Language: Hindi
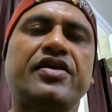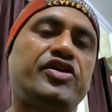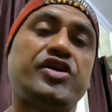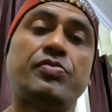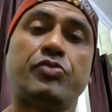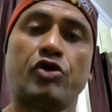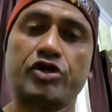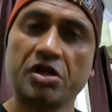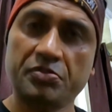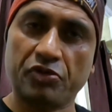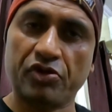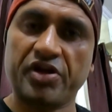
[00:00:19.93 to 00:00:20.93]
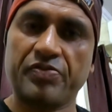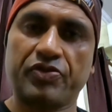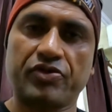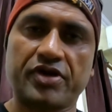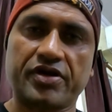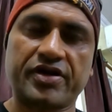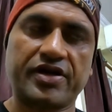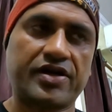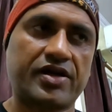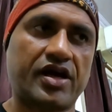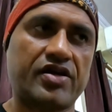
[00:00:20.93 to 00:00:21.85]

ये बहुत ही इम्पोर्टेंट प्रोडक्ट है